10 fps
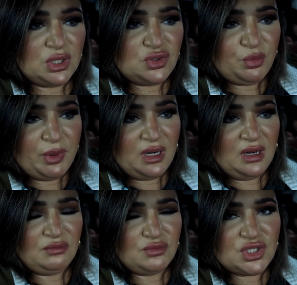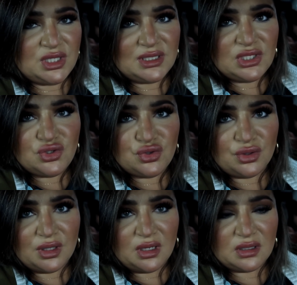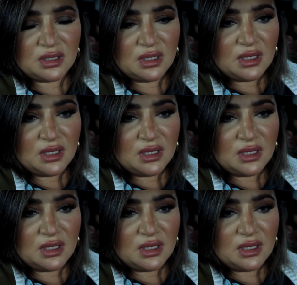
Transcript: Buraya toparlanmışlar, içiyorlar.